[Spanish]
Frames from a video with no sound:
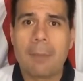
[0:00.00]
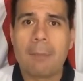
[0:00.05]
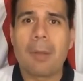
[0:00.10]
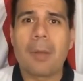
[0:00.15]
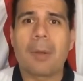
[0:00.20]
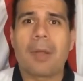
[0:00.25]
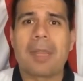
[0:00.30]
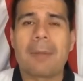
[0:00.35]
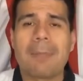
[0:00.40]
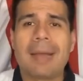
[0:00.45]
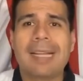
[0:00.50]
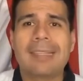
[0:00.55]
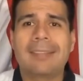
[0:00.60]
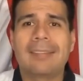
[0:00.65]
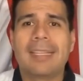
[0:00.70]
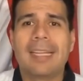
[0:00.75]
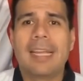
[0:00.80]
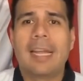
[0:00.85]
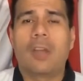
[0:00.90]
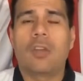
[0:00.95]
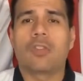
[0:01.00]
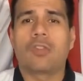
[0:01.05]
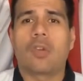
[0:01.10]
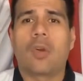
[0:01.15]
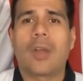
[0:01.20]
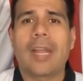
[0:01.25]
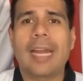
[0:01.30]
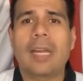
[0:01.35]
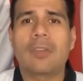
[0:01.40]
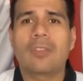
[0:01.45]
pero además los
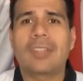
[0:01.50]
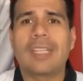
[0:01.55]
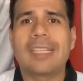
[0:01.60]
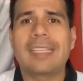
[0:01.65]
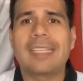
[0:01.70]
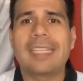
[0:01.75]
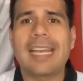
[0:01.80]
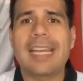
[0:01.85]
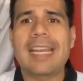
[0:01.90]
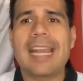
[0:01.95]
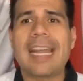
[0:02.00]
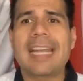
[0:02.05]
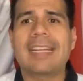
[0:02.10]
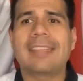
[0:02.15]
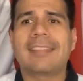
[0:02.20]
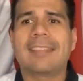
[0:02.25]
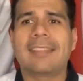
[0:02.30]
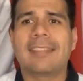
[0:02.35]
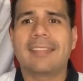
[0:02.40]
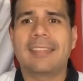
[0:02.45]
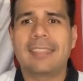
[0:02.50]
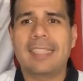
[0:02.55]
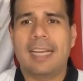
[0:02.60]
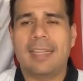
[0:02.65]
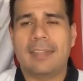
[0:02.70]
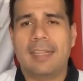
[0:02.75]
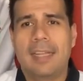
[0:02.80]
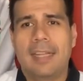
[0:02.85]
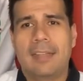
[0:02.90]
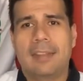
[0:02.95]
coreanos sentían la
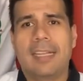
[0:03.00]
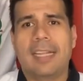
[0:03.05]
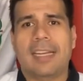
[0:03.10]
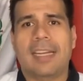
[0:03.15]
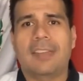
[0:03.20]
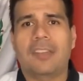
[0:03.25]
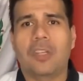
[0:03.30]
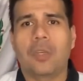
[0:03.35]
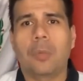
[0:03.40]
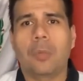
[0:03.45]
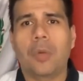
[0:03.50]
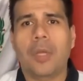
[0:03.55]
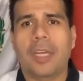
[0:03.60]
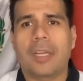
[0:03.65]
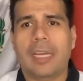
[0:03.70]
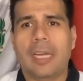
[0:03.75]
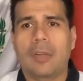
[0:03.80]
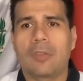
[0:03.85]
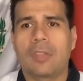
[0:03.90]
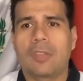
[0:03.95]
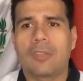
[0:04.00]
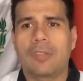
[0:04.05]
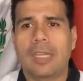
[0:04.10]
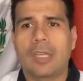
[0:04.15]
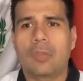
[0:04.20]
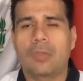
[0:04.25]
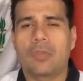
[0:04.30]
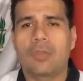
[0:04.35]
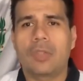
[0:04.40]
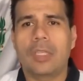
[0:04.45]
necesidad de retribuirle a los
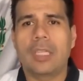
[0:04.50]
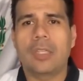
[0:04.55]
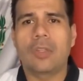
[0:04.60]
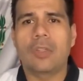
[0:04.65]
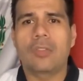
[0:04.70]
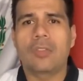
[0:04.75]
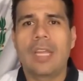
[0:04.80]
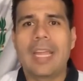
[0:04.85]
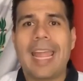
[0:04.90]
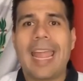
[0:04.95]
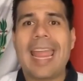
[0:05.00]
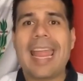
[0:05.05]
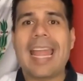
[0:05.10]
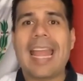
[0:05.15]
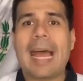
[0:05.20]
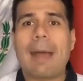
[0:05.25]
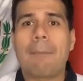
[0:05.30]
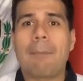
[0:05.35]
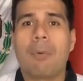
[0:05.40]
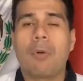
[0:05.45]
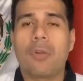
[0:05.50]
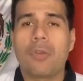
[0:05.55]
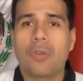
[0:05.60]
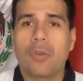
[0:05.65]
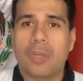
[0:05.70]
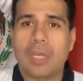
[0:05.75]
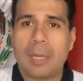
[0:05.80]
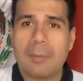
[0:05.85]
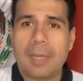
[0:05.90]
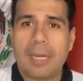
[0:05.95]
Estados Unidos el
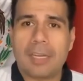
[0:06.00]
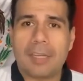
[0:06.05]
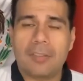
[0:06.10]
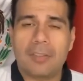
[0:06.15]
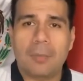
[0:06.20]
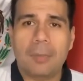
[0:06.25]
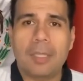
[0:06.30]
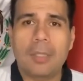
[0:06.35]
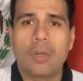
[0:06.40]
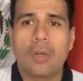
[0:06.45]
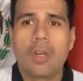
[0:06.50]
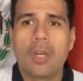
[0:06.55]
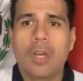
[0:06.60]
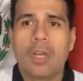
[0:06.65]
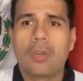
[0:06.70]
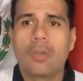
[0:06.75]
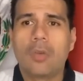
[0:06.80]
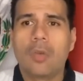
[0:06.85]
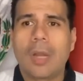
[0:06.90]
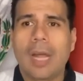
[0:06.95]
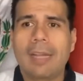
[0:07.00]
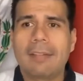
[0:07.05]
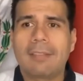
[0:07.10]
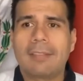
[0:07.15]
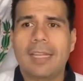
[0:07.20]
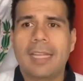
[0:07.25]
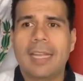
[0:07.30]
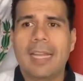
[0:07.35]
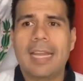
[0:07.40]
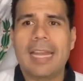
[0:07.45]
apoyo que habían recibido
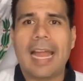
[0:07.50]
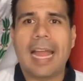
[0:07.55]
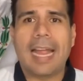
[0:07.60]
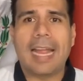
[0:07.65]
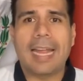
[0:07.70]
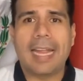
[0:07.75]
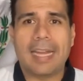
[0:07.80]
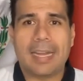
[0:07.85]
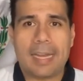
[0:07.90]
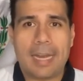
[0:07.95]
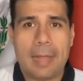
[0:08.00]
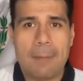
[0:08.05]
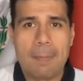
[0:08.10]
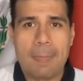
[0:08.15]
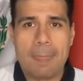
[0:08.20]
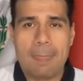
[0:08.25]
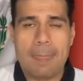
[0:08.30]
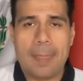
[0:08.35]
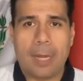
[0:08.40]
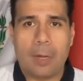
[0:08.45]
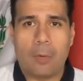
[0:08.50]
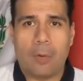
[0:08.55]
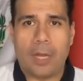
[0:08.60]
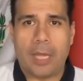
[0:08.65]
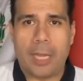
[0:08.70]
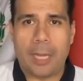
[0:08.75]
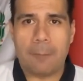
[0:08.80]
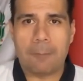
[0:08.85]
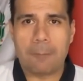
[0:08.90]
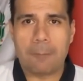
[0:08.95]
durante la guerra de
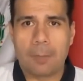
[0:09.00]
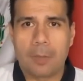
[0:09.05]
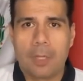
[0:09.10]
Corea.